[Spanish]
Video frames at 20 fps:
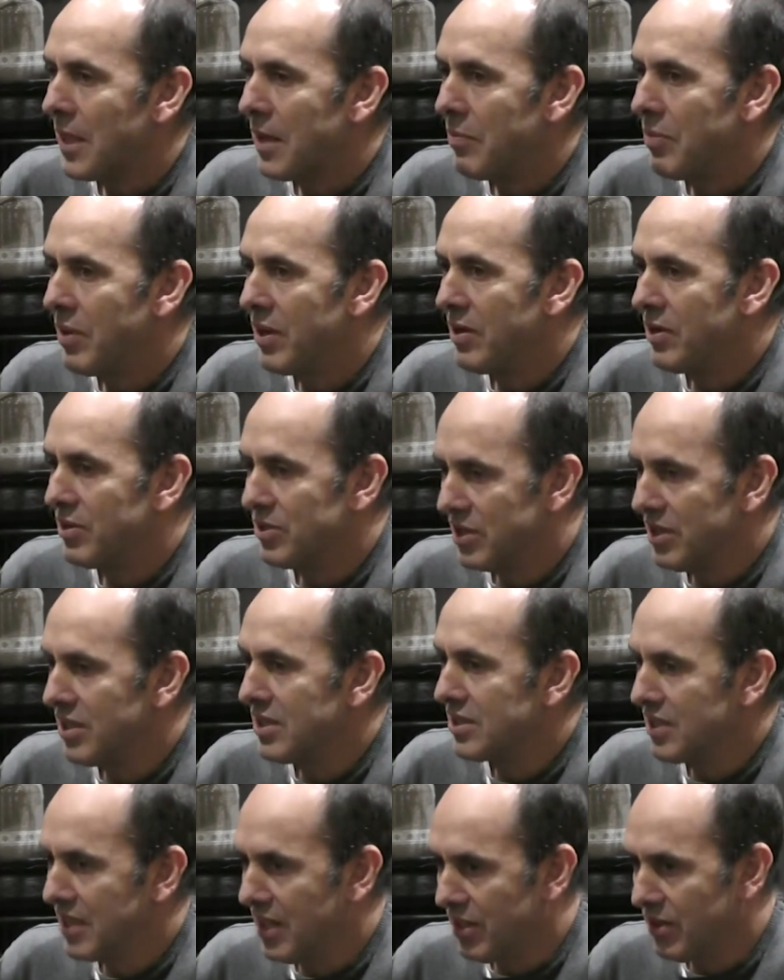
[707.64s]
Pero sí,
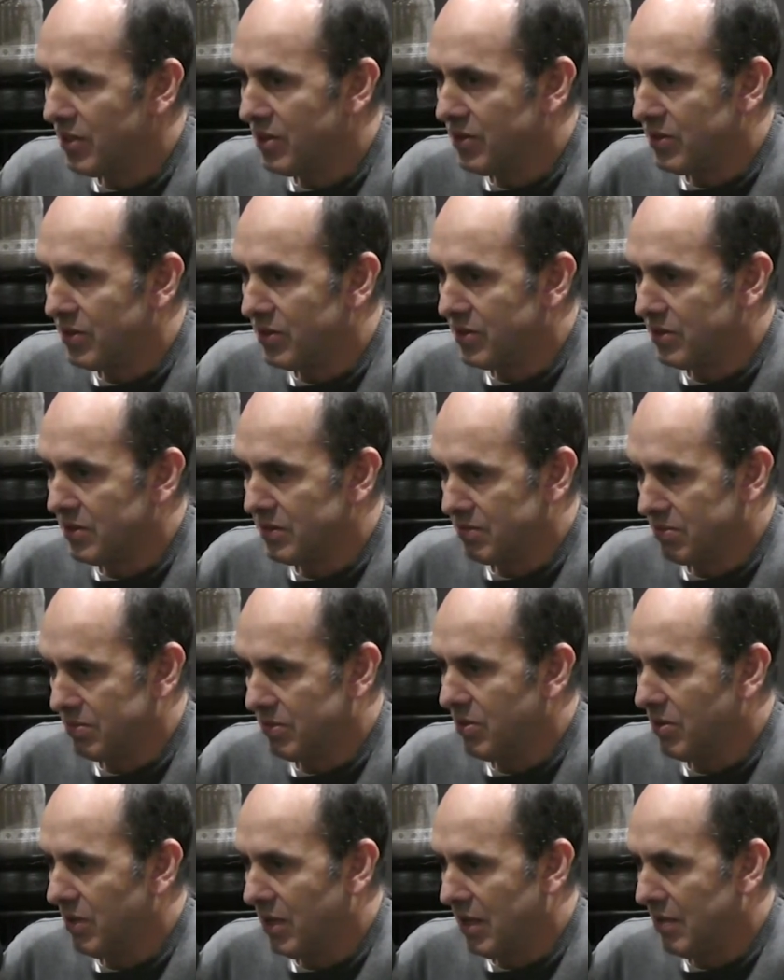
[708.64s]
este año,
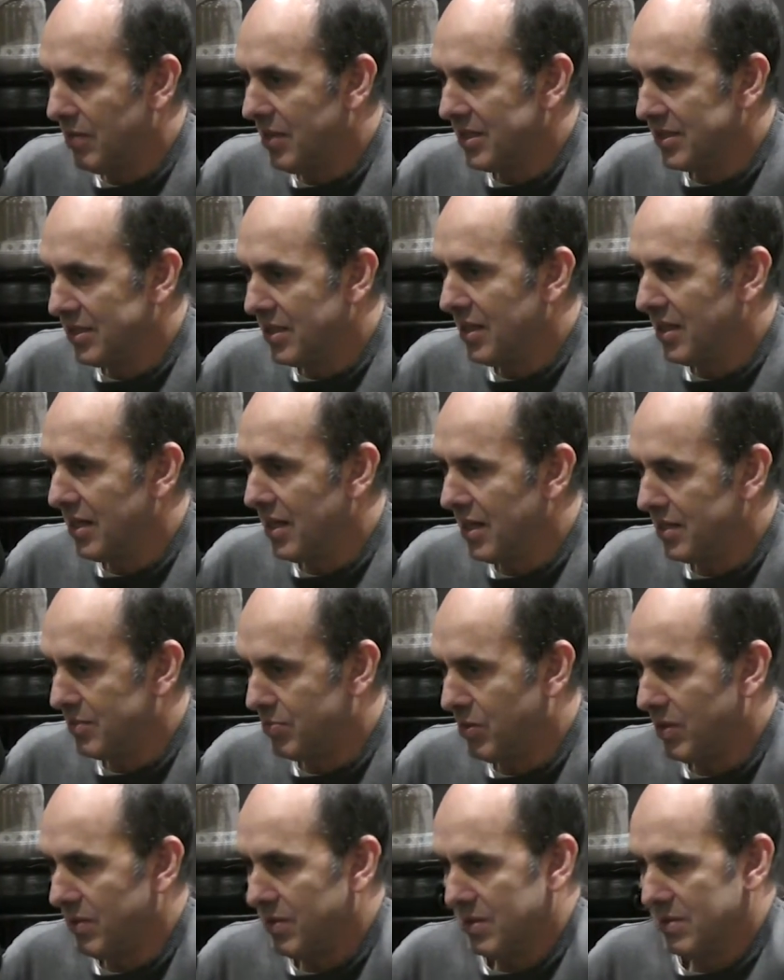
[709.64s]
bueno, además de las
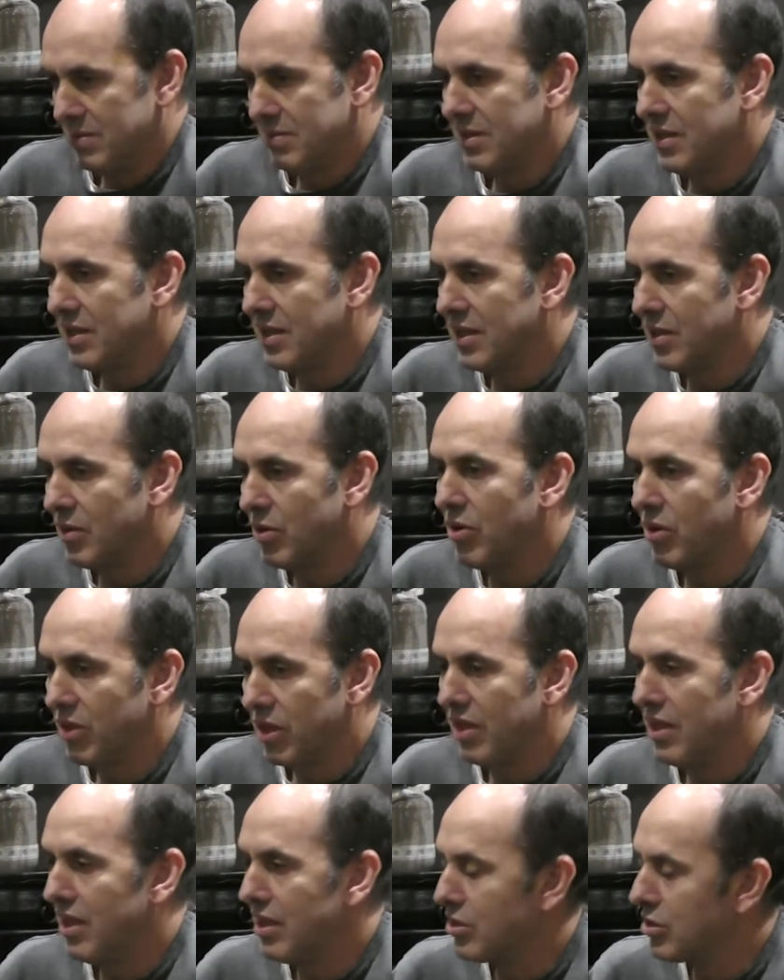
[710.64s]
pruebas eh,
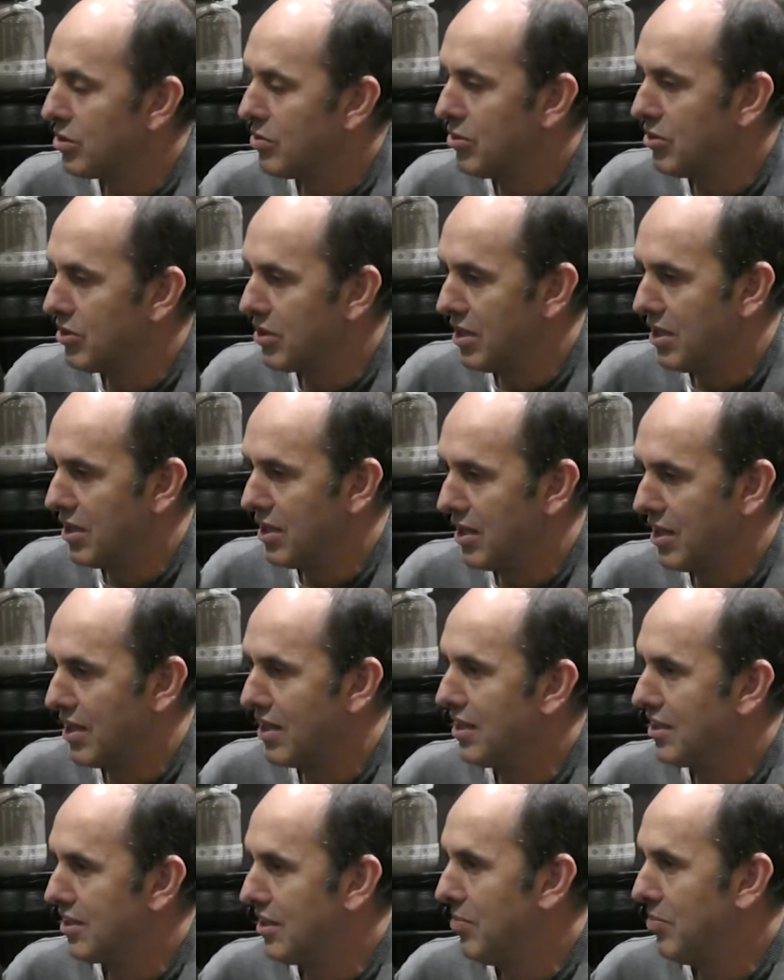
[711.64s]
conocidas, como es la
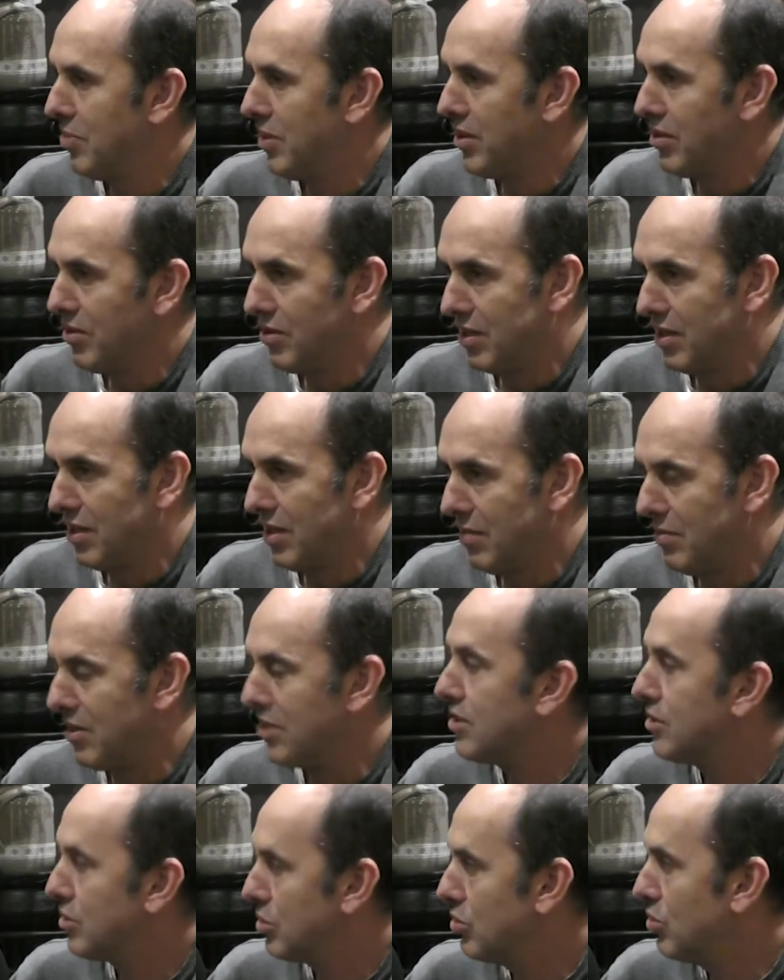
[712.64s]
carrera de San Pedro, que
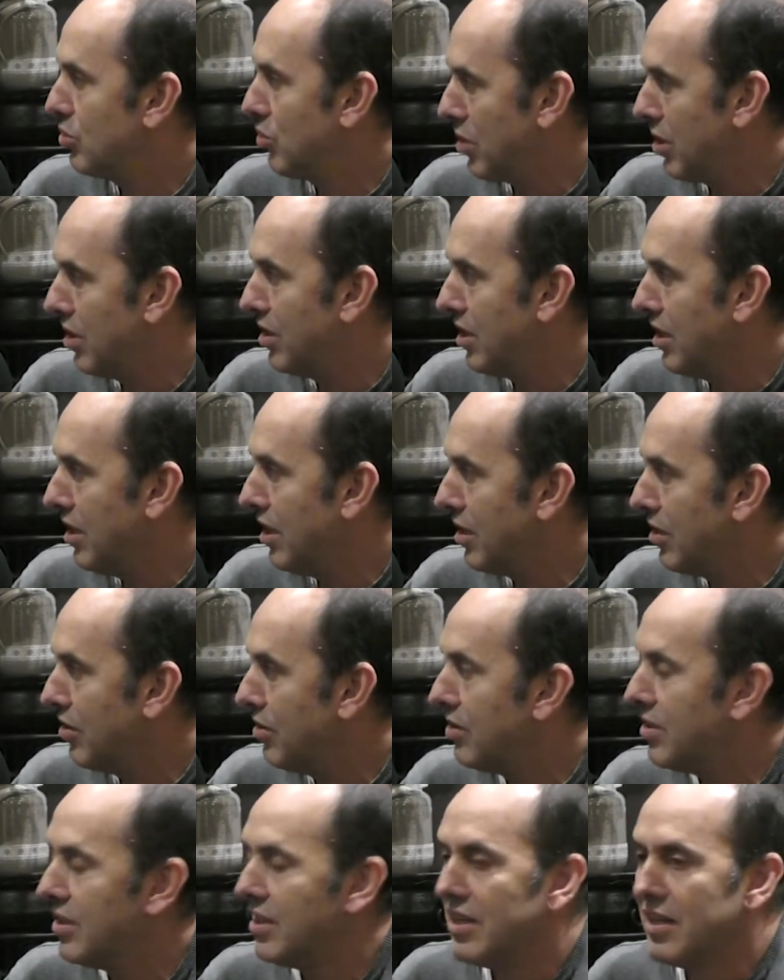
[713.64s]
además es su
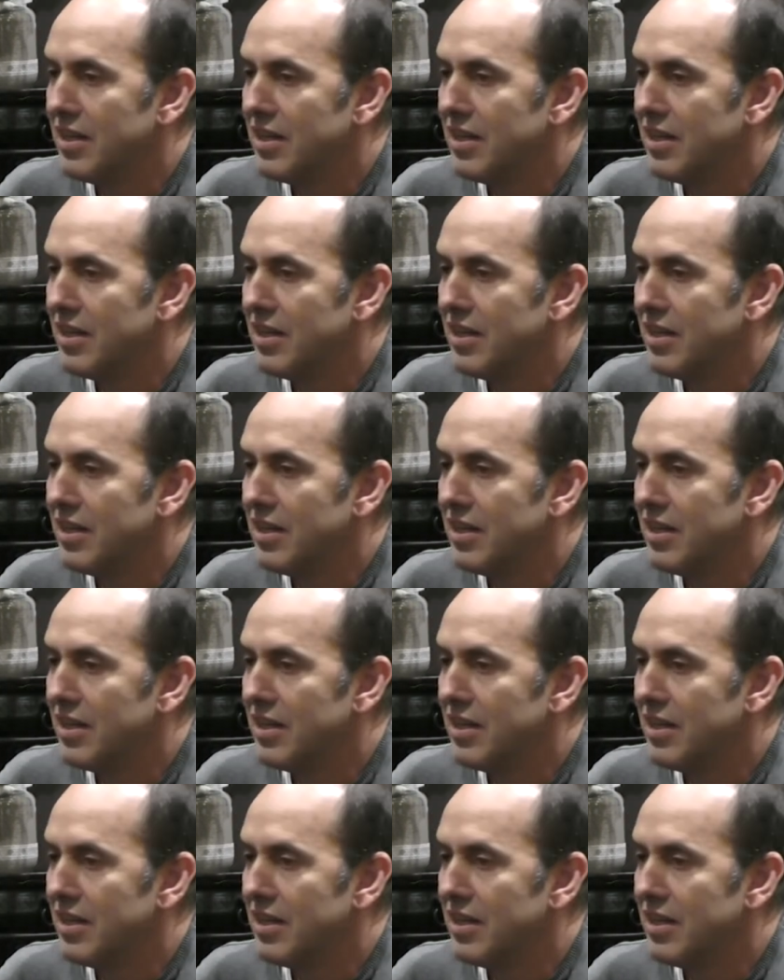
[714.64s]
centenario,